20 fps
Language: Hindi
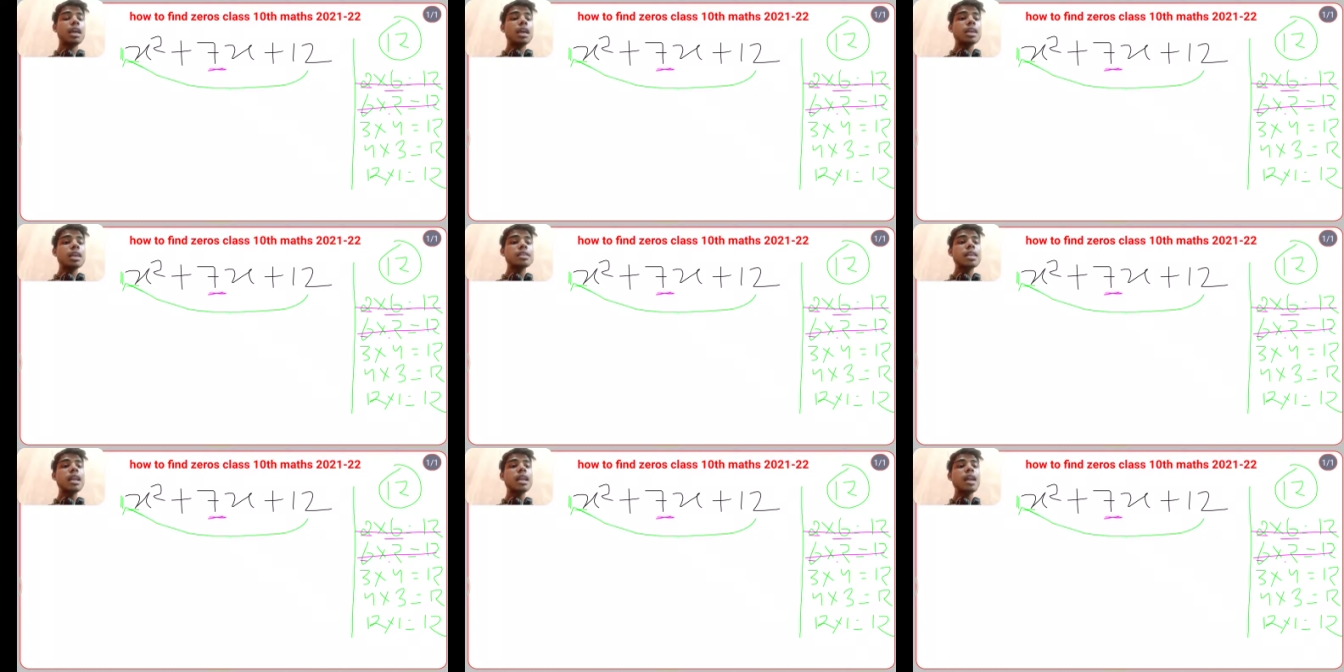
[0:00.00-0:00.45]

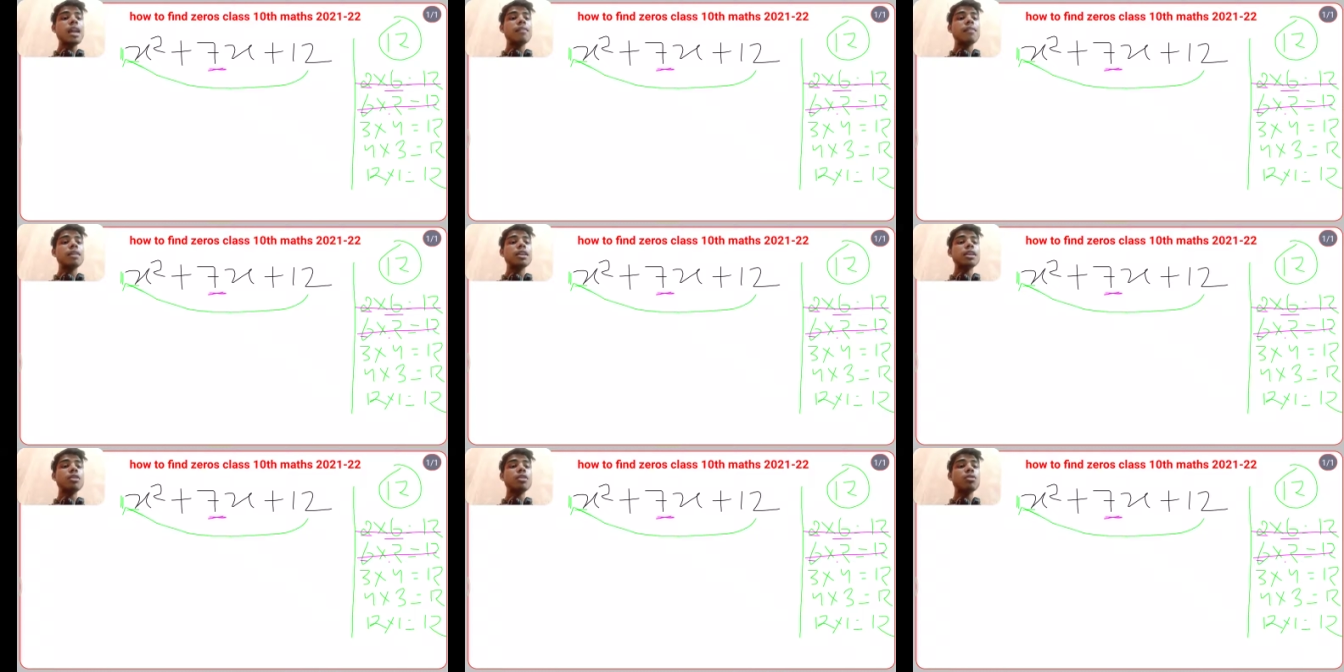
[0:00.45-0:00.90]
इसके
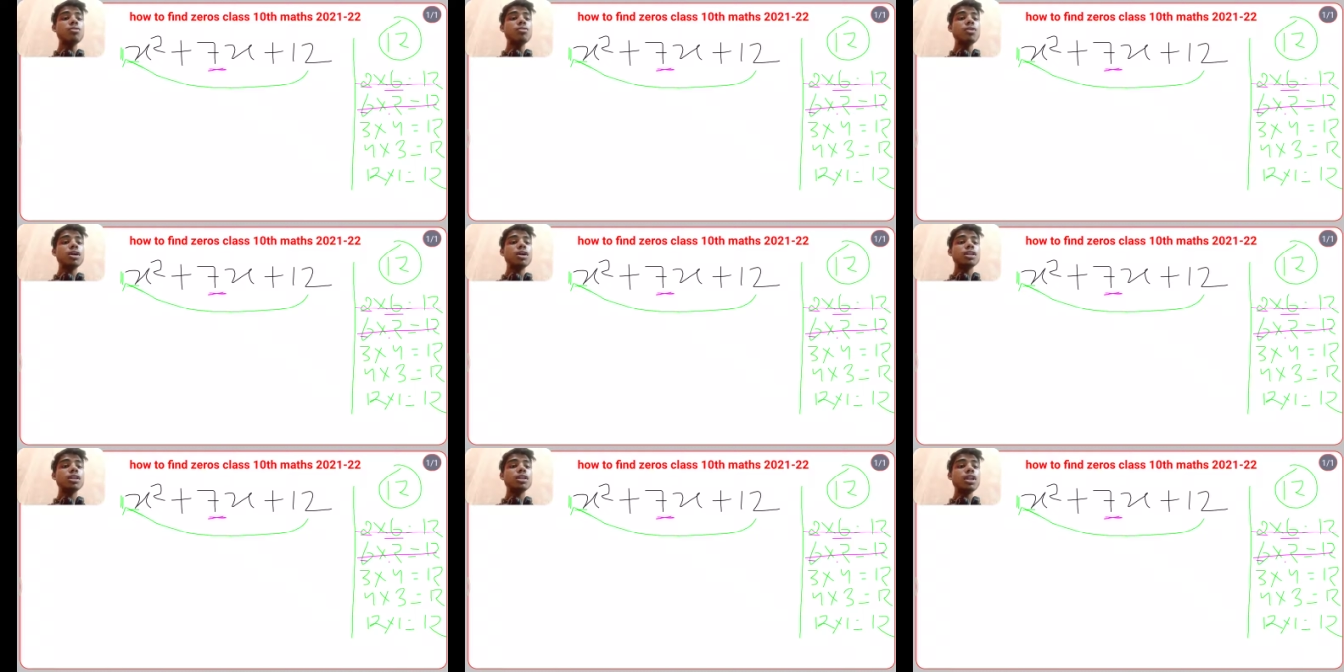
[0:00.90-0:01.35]
अलावा देखो
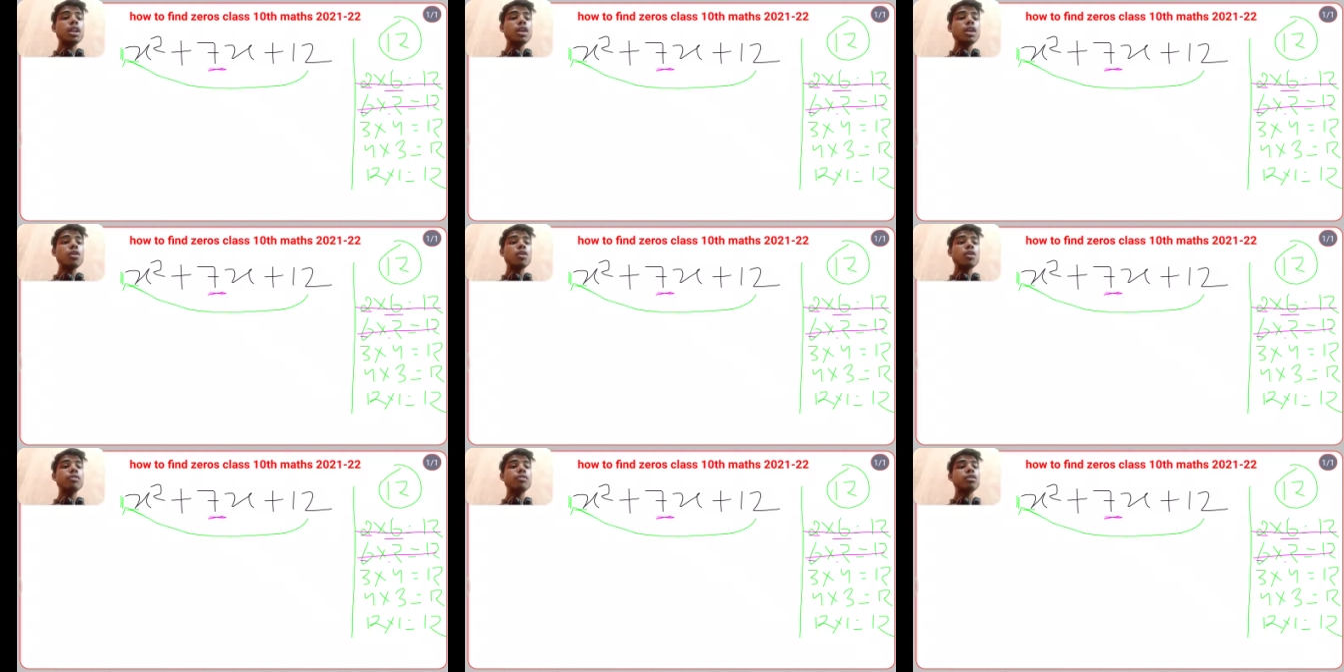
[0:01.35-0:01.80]
थ्री
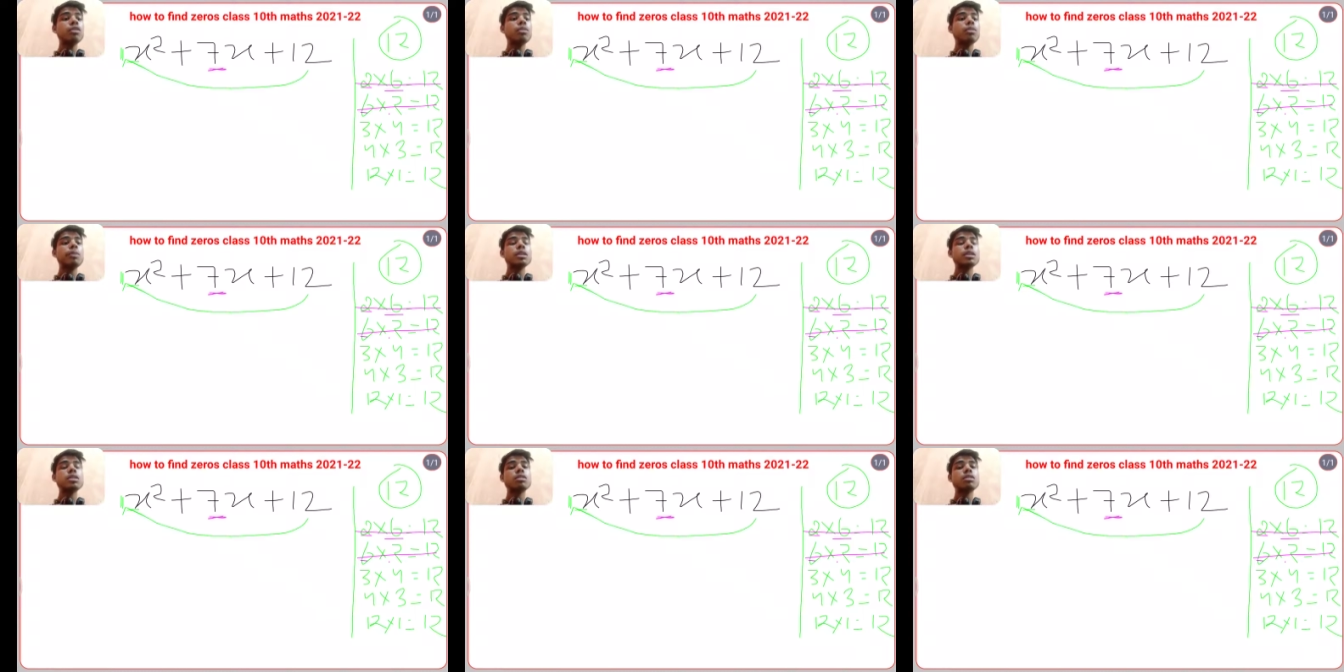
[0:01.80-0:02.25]
और फोर को
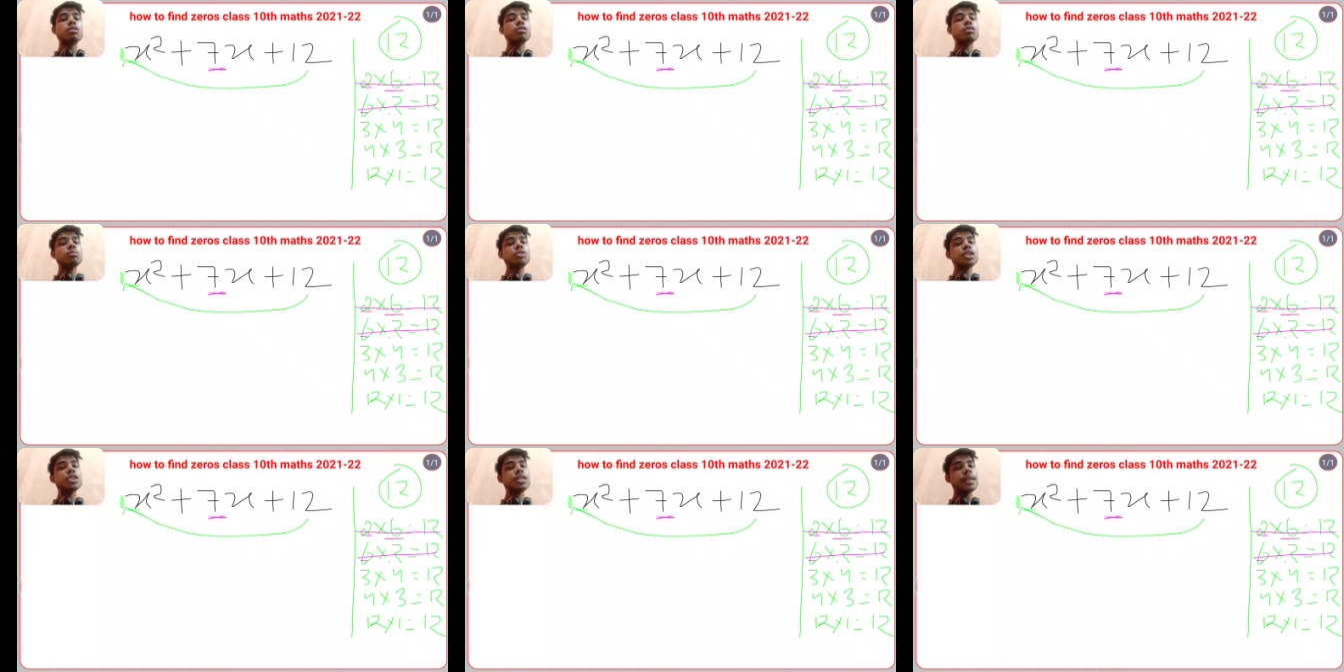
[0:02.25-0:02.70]
प्लस करता
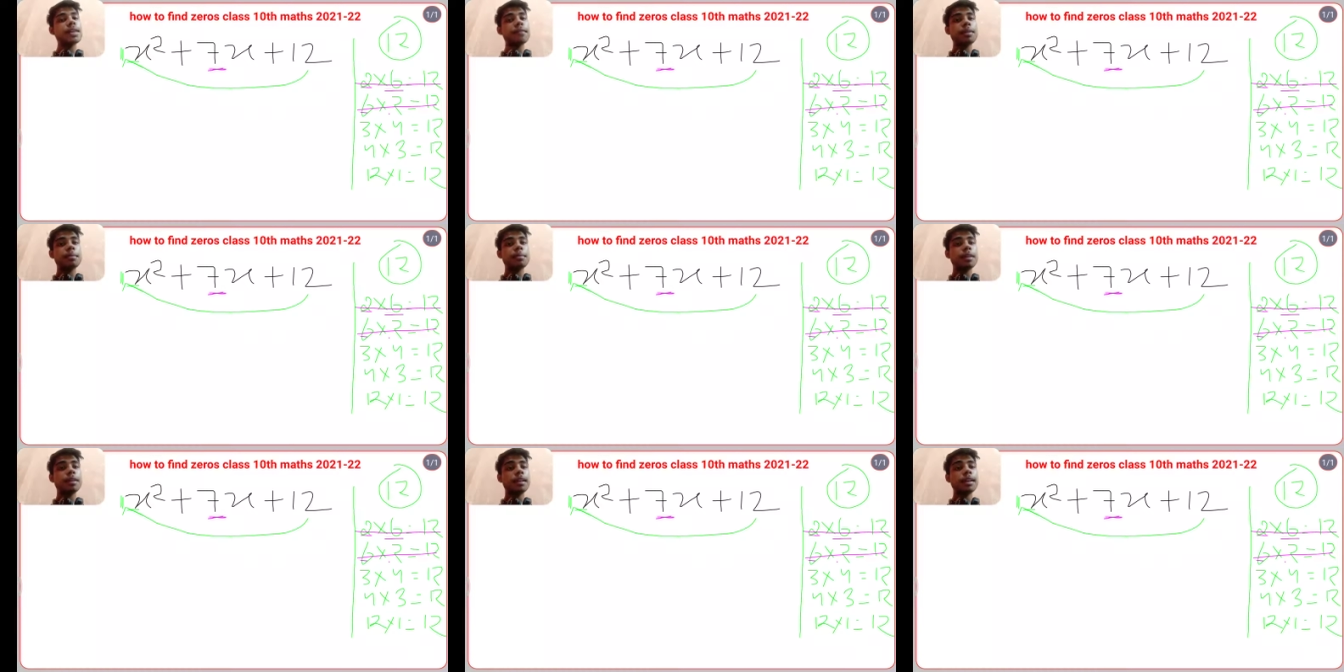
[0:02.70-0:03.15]
हूँ तो मुझे
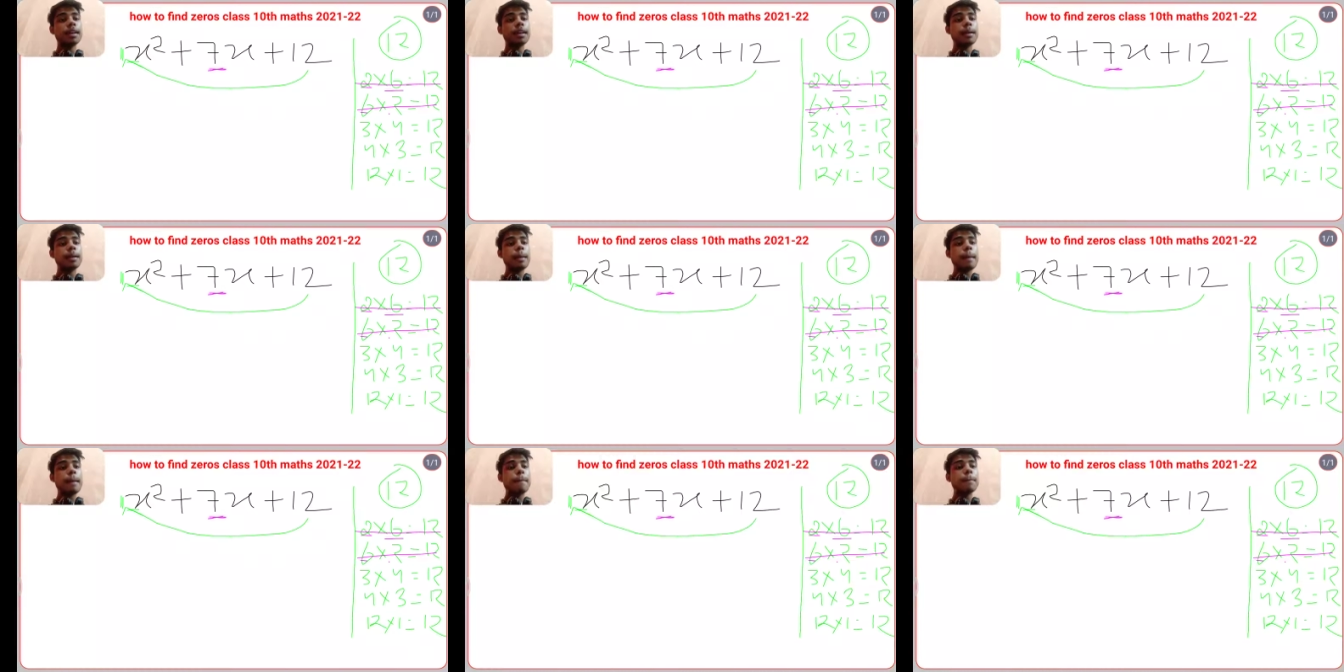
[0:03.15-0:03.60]
सेवन मिल रहा
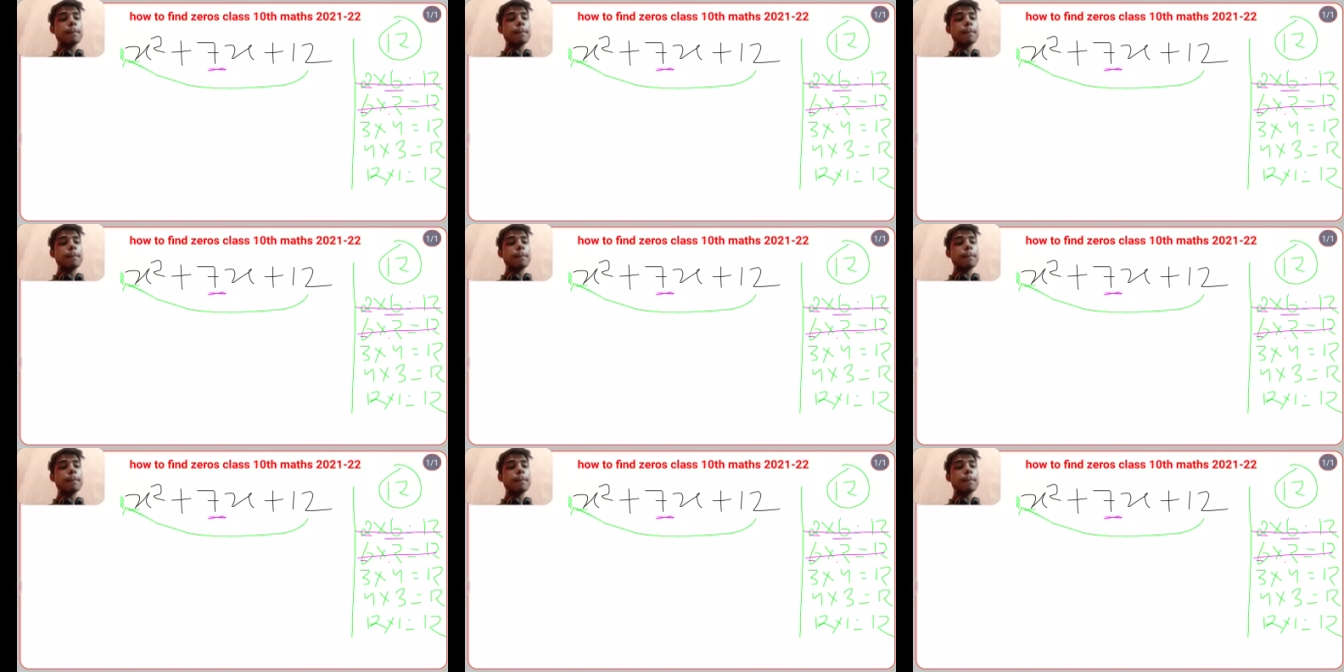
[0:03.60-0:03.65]
है